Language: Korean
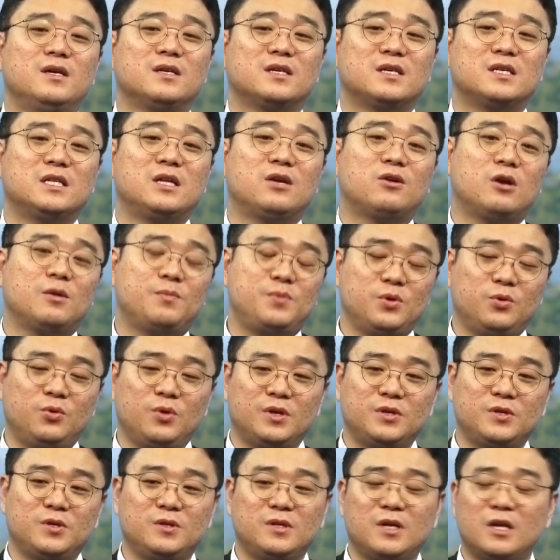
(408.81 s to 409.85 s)
그들과
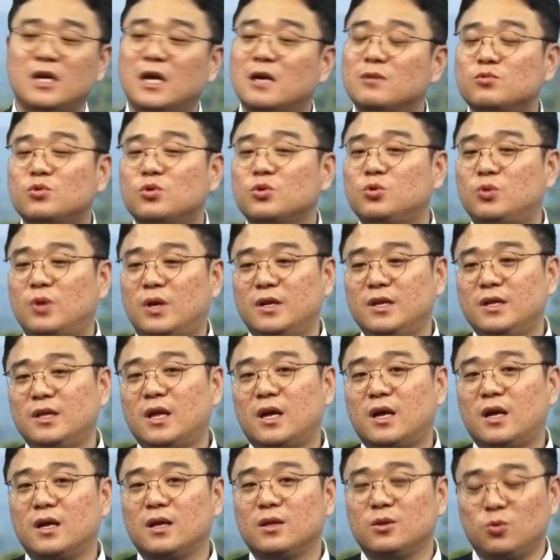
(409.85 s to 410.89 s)
비교해서는 나는 아무것도
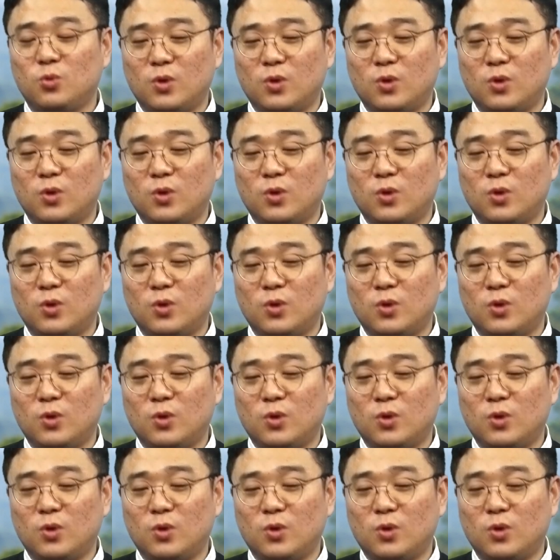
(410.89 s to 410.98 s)
아니다.